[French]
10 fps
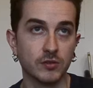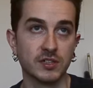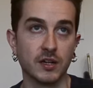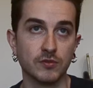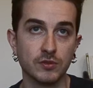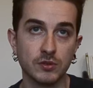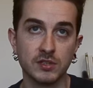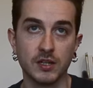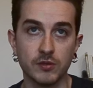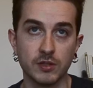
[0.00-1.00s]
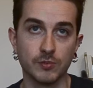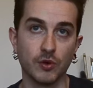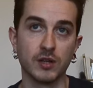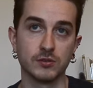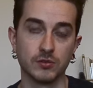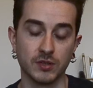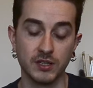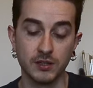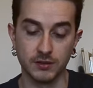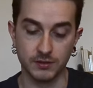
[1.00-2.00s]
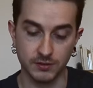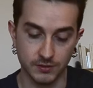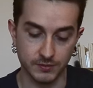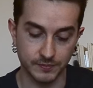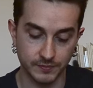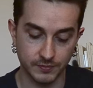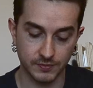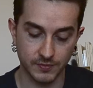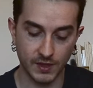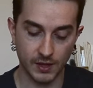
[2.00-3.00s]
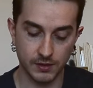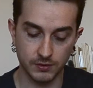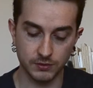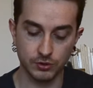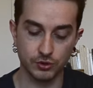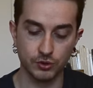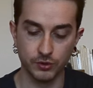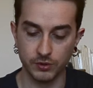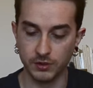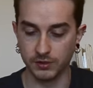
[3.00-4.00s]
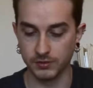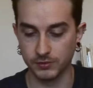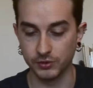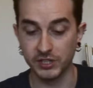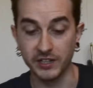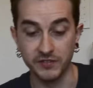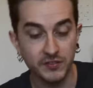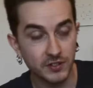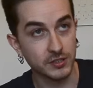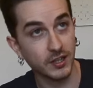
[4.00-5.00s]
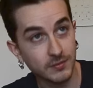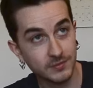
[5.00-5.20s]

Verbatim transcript: au cerveau. C'est là où ils m'ont rassuré euh, que, j'allais vivre déjà.